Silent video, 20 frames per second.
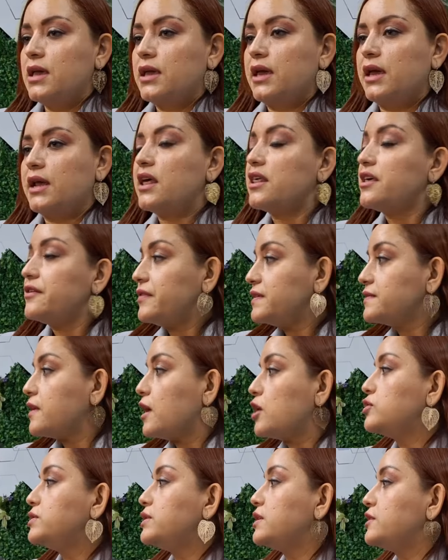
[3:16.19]
que es la defensa
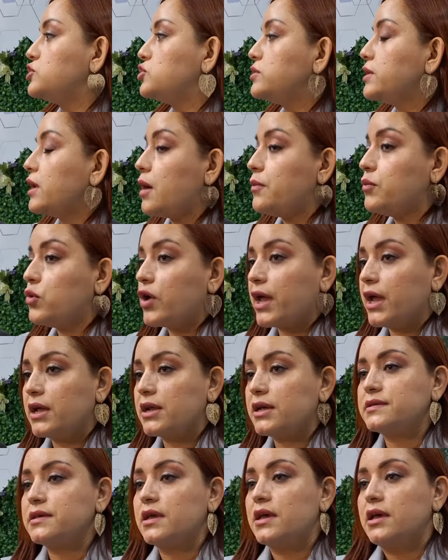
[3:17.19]
de los derechos de las
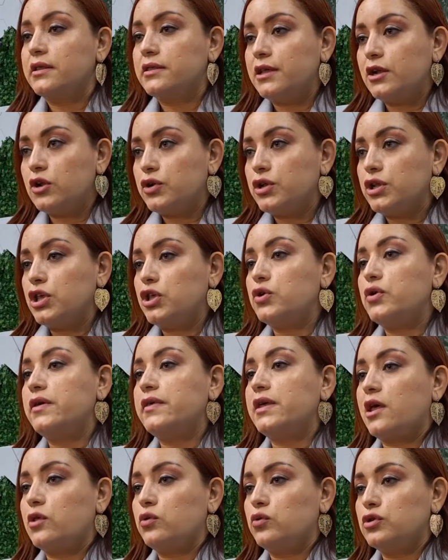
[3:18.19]
mujeres, de los niños y
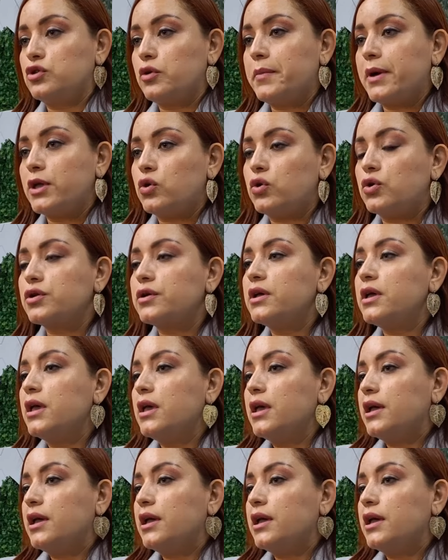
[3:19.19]
del adulto mayor.